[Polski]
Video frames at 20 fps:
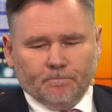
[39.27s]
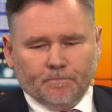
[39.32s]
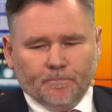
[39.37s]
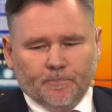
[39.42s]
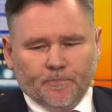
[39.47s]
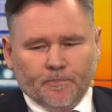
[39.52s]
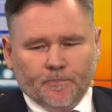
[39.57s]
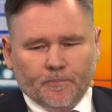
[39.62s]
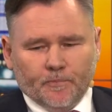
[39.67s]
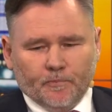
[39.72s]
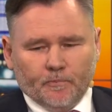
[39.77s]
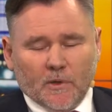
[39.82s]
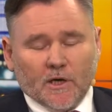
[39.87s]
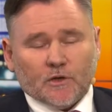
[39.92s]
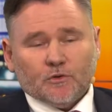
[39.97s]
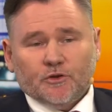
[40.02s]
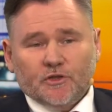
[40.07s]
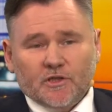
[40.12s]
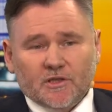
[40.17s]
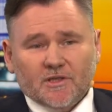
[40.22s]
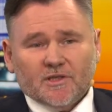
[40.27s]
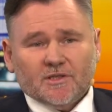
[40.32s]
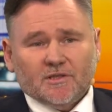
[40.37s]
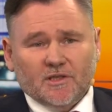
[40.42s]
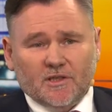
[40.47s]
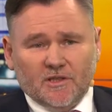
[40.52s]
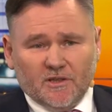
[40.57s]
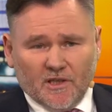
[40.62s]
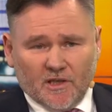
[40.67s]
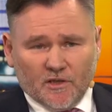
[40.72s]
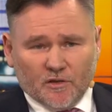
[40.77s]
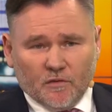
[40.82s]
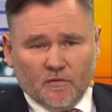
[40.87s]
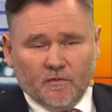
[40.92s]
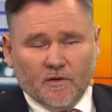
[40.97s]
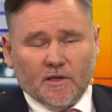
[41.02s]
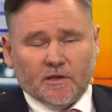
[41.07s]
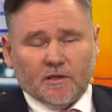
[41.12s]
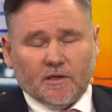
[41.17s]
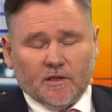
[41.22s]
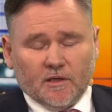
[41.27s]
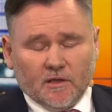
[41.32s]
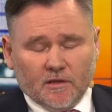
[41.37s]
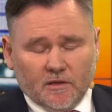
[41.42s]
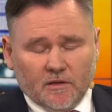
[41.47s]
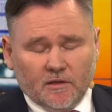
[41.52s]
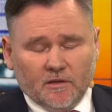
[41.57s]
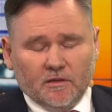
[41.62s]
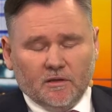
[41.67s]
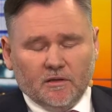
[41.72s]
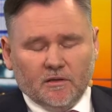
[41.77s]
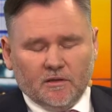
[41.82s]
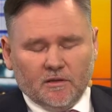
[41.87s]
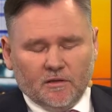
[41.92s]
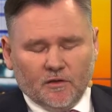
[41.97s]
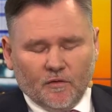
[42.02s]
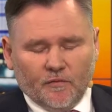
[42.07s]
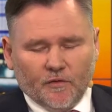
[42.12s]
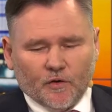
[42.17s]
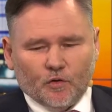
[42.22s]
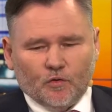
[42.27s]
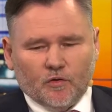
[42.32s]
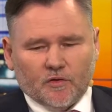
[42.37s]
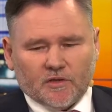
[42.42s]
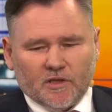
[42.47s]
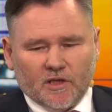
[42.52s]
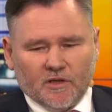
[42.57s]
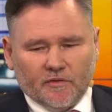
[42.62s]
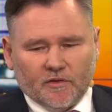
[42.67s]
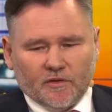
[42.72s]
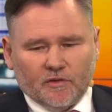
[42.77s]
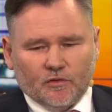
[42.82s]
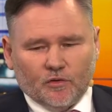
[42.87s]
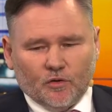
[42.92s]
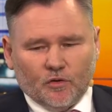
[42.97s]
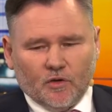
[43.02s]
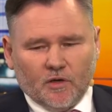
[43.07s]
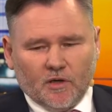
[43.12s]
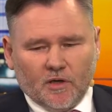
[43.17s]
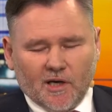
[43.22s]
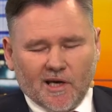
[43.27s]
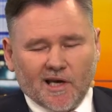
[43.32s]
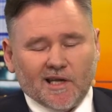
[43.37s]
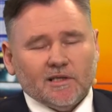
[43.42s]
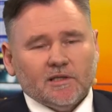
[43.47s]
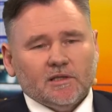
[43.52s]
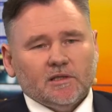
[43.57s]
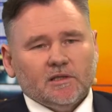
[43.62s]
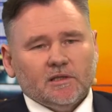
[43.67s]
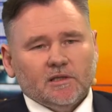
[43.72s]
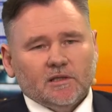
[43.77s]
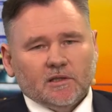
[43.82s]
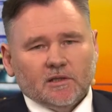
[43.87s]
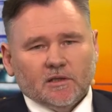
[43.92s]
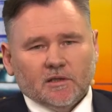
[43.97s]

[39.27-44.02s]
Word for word: mm, bardzo silnie zdigitalizowana i, i oferująca nawet tokeny